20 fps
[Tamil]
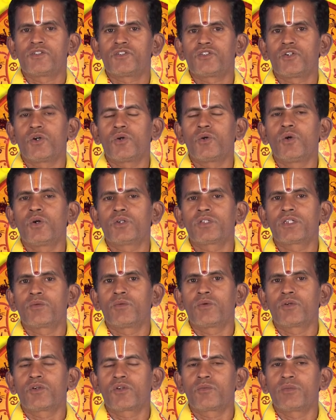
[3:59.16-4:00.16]
சகோதர
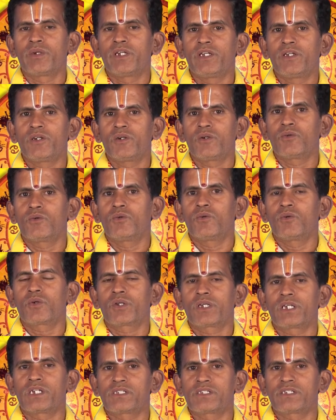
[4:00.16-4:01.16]
ஒற்றுமை
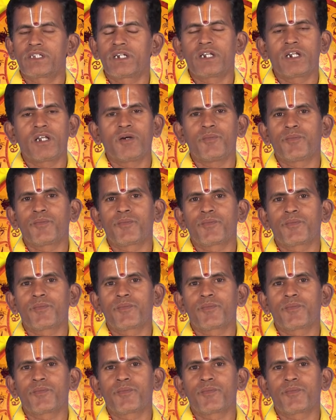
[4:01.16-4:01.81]
குறைய செய்யலாம்